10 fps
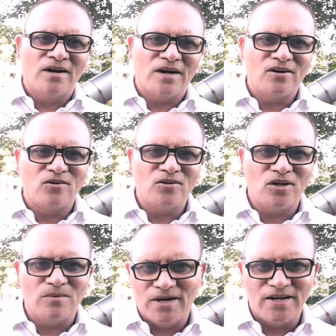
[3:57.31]
कंट्रोल तो
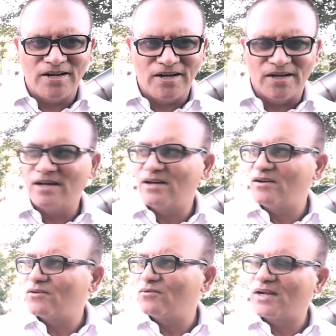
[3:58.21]
हमारा ही रहेगा
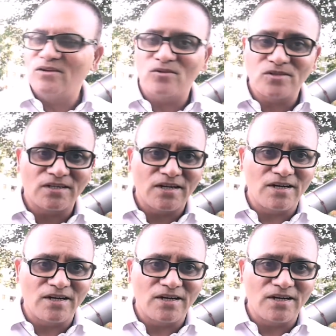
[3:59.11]
और उनका ही हो सकता है